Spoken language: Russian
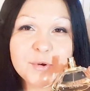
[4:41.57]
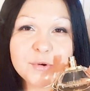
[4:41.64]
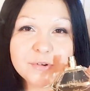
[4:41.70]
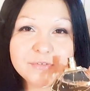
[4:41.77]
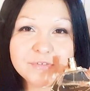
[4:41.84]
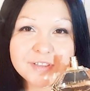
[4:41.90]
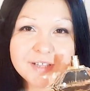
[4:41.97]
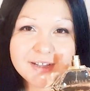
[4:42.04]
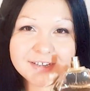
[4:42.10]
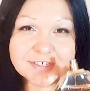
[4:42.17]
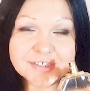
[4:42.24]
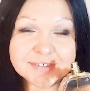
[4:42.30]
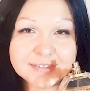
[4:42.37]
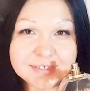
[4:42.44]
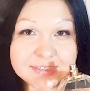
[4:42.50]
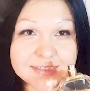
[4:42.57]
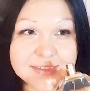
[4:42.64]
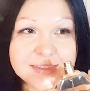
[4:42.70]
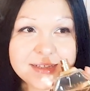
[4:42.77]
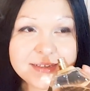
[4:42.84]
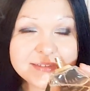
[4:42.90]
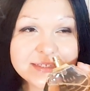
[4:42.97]
такой влажный,
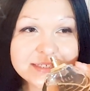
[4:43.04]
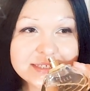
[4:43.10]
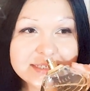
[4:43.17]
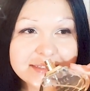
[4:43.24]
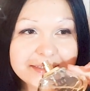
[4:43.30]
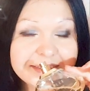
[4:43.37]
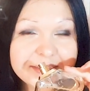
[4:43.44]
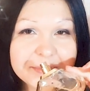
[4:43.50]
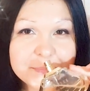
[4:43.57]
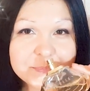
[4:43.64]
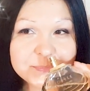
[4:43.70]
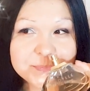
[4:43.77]
сладостный.